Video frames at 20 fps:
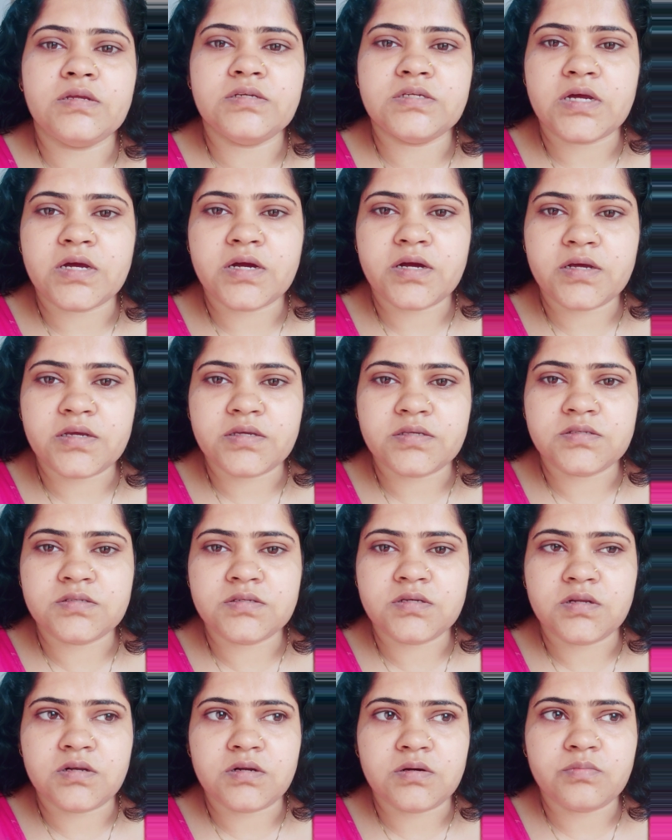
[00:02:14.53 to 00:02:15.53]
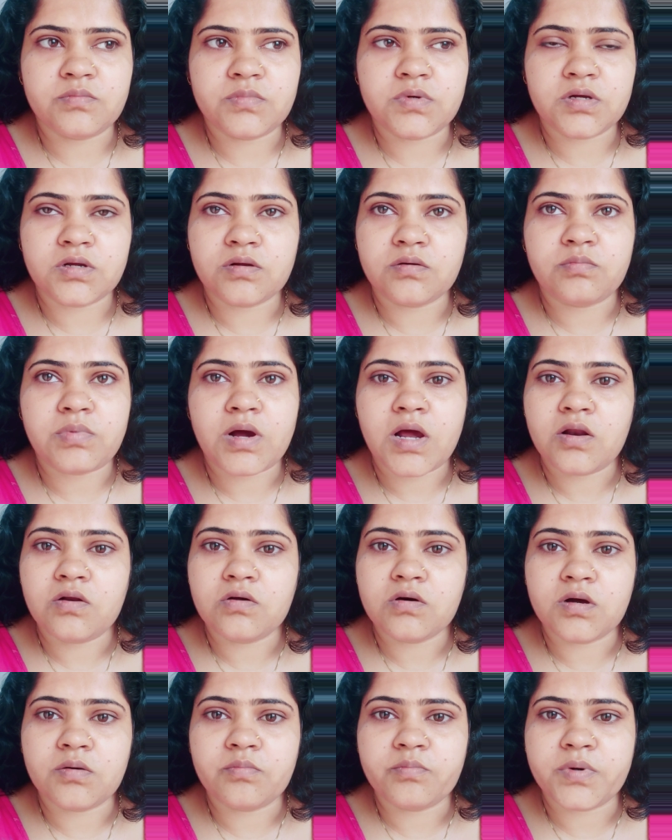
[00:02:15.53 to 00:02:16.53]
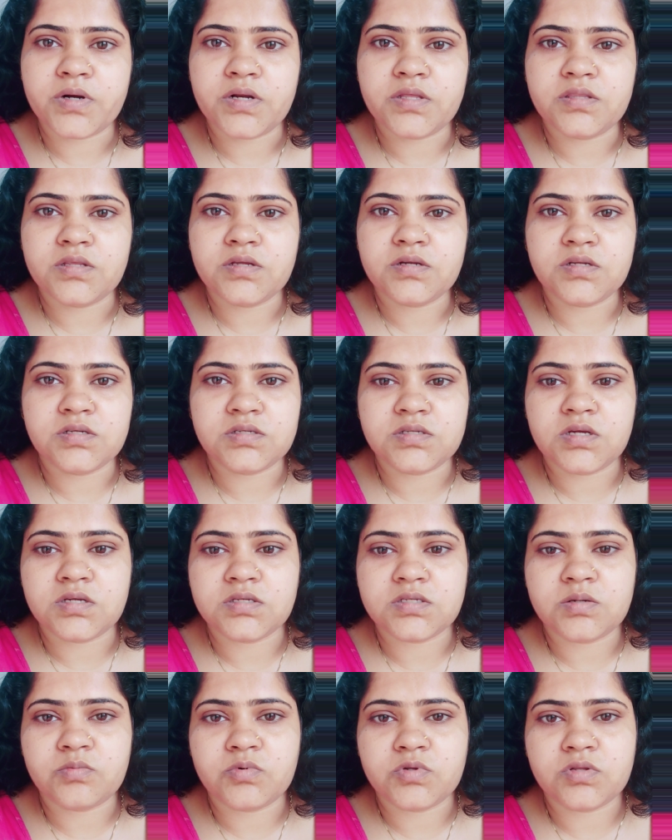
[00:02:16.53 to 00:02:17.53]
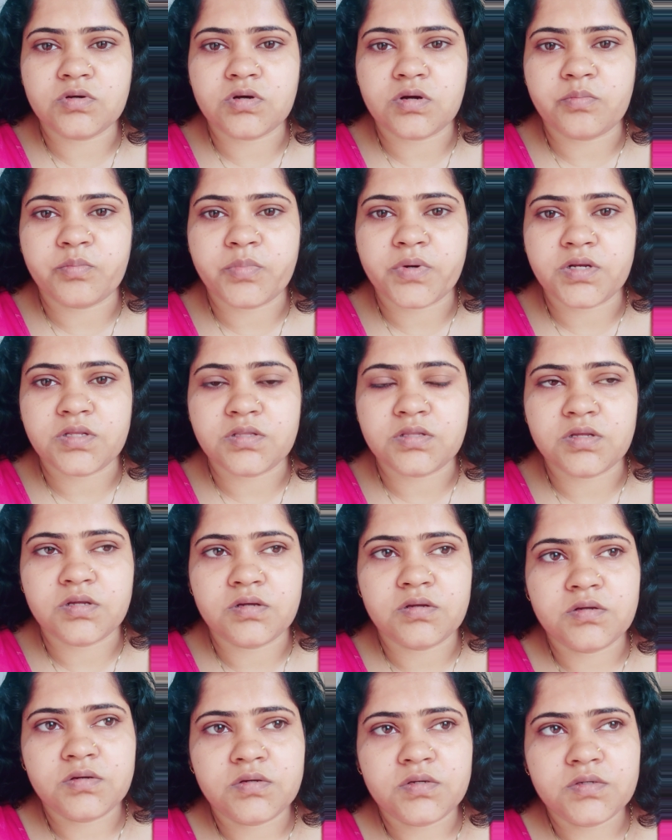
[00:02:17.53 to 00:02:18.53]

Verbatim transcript: এই জায়গায় এসেছিলাম ভালো কোম্পানিতে টিসিএসের মতো কোম্পানিতে